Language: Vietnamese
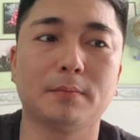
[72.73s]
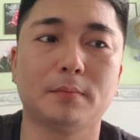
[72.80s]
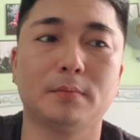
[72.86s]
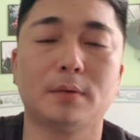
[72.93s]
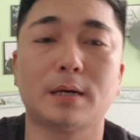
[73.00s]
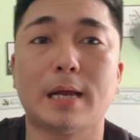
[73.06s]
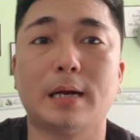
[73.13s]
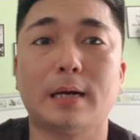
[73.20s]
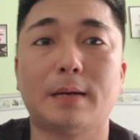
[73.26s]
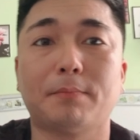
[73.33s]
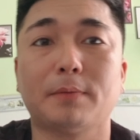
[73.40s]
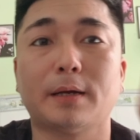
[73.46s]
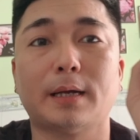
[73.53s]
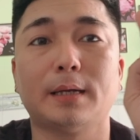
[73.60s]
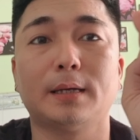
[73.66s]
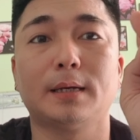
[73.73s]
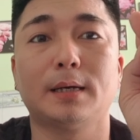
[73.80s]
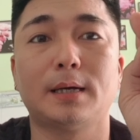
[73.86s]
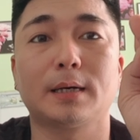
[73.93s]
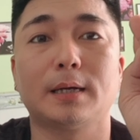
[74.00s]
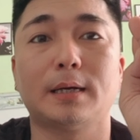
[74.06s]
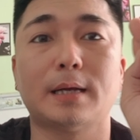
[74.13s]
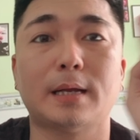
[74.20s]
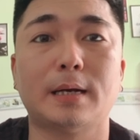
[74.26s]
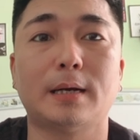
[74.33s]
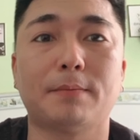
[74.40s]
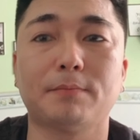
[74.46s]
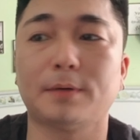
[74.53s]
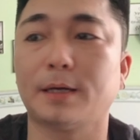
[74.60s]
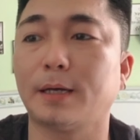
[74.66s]
bữa nay nó 5 ngày hết ngày nay nó
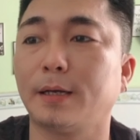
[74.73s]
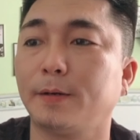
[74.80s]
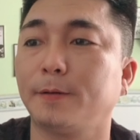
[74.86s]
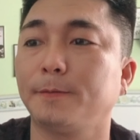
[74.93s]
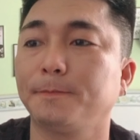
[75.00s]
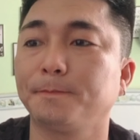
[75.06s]
5 ngày rồi